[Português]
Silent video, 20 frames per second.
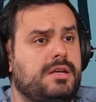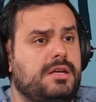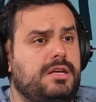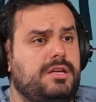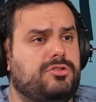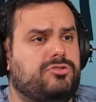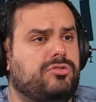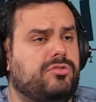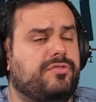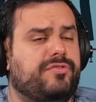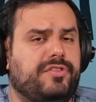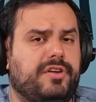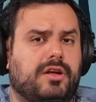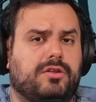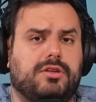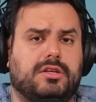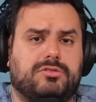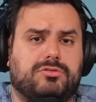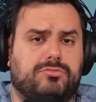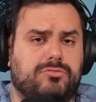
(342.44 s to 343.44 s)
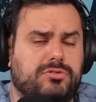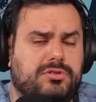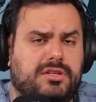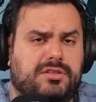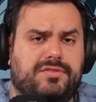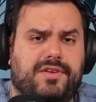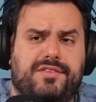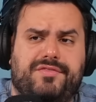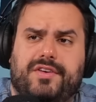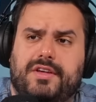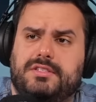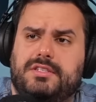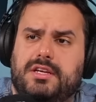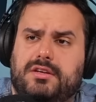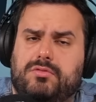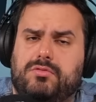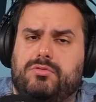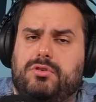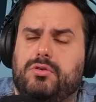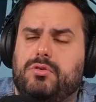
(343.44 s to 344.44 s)
Isso, no final das contas, vai fazer
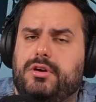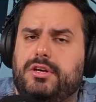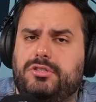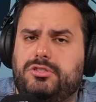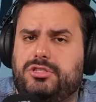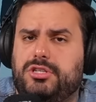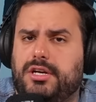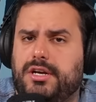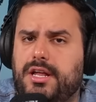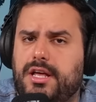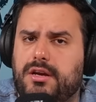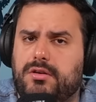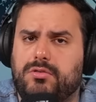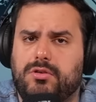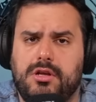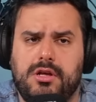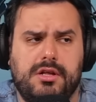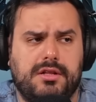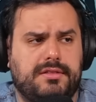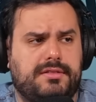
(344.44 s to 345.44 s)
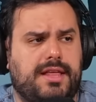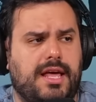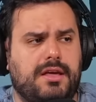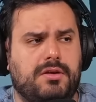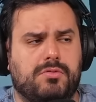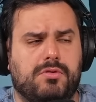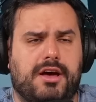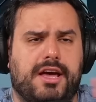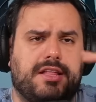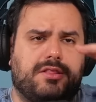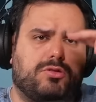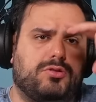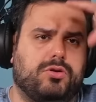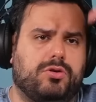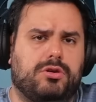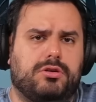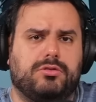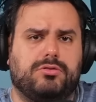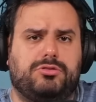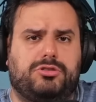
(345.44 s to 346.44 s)
com que o Rio de Janeiro tenha um
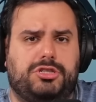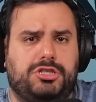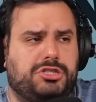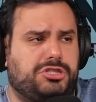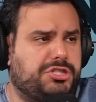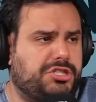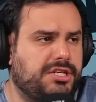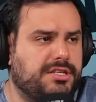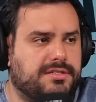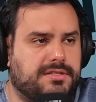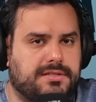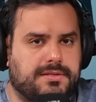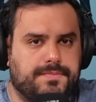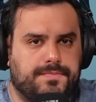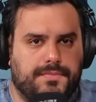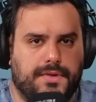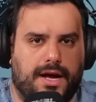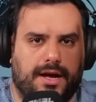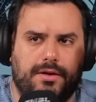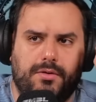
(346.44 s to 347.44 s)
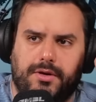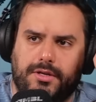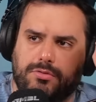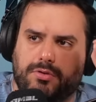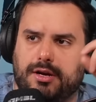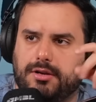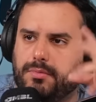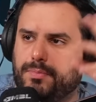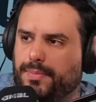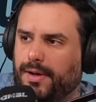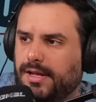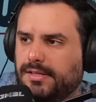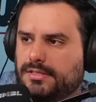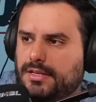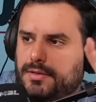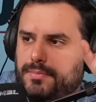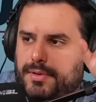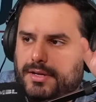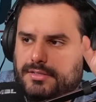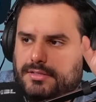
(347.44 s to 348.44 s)
retorno de X. Aí o Eduardo Paes,
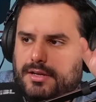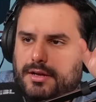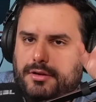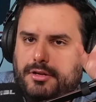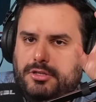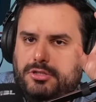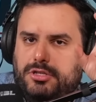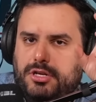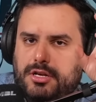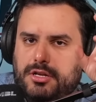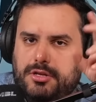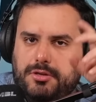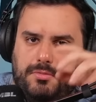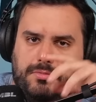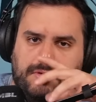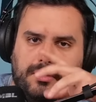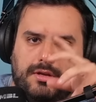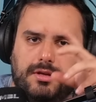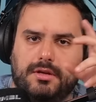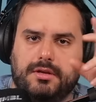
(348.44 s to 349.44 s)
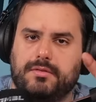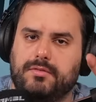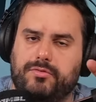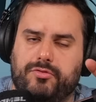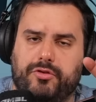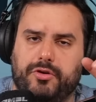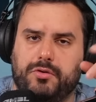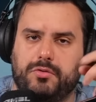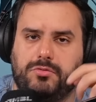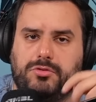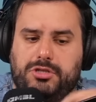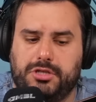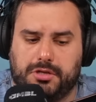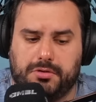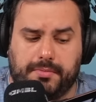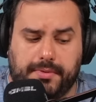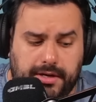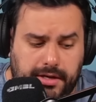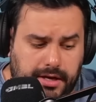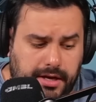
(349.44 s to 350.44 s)
ele basicamente, ele foi um dia
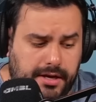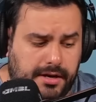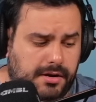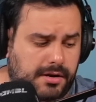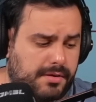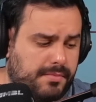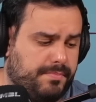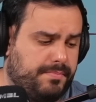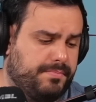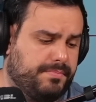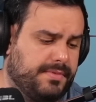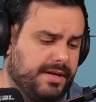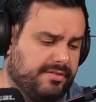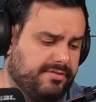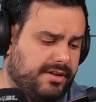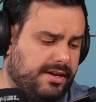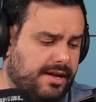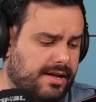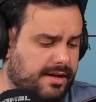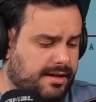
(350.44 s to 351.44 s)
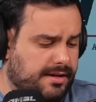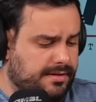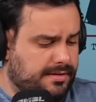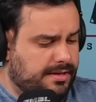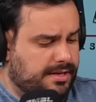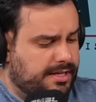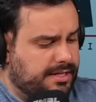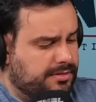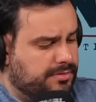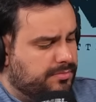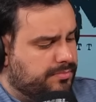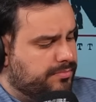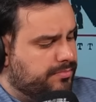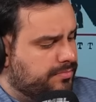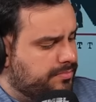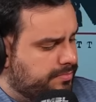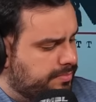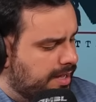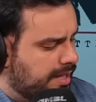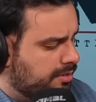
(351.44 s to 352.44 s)
no banheiro, ele estava lá lendo um
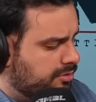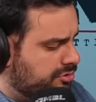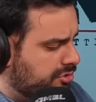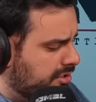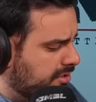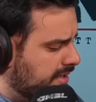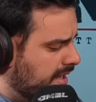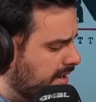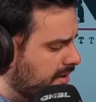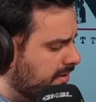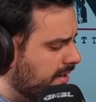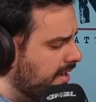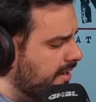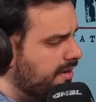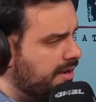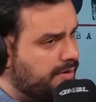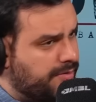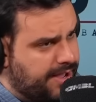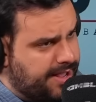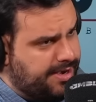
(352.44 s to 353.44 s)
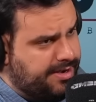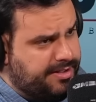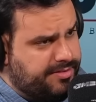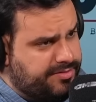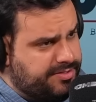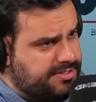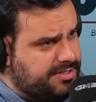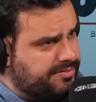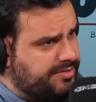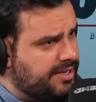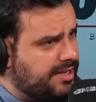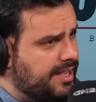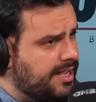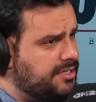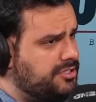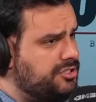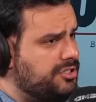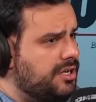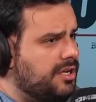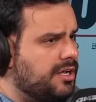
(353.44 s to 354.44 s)
belo jornal, né? Não era a revista
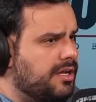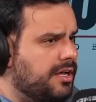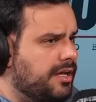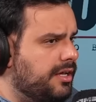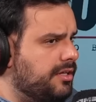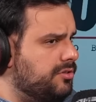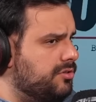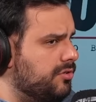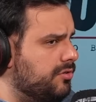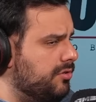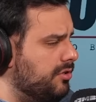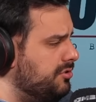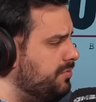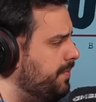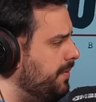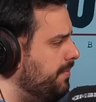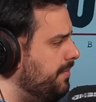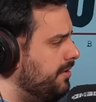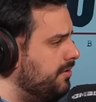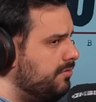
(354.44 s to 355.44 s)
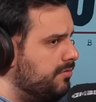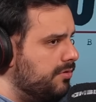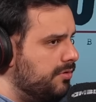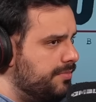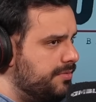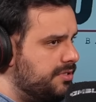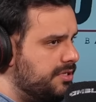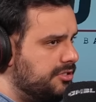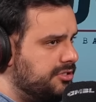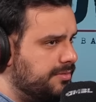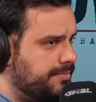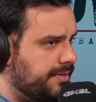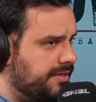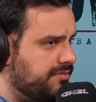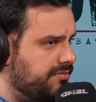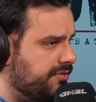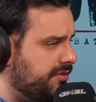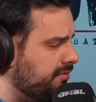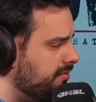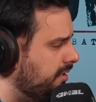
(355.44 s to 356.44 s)
Valete. Entrou o nosso primeiro clube, seja
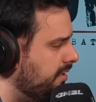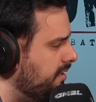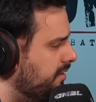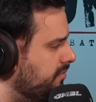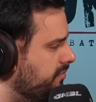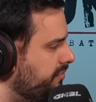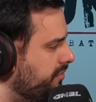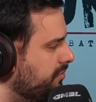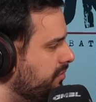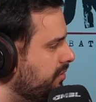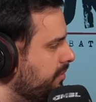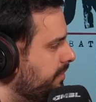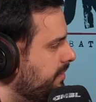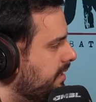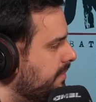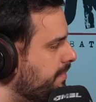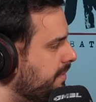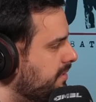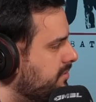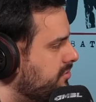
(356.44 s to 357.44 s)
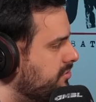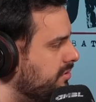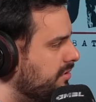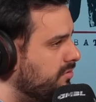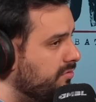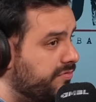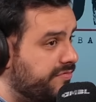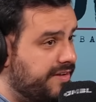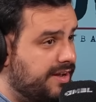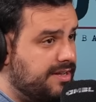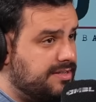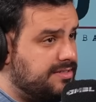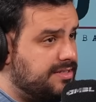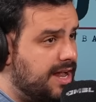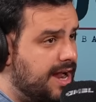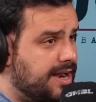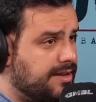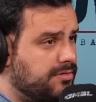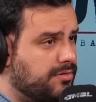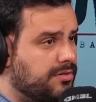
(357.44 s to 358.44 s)
bem-vindo aí. Não vi o nome da pessoa do
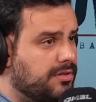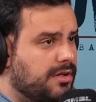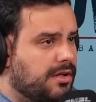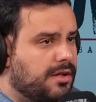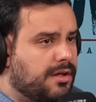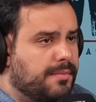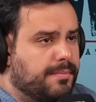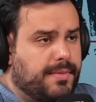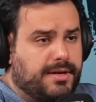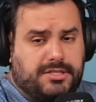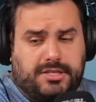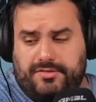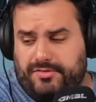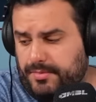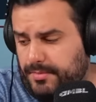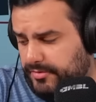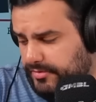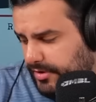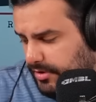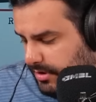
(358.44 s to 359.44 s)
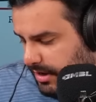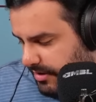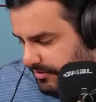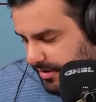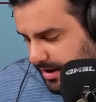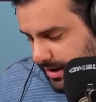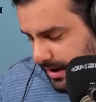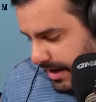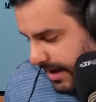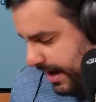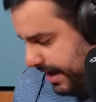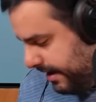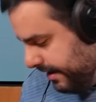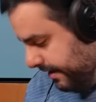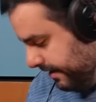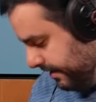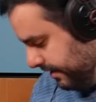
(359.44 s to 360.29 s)
Felizardo, mas já vamos ver o que ele vai ganhar?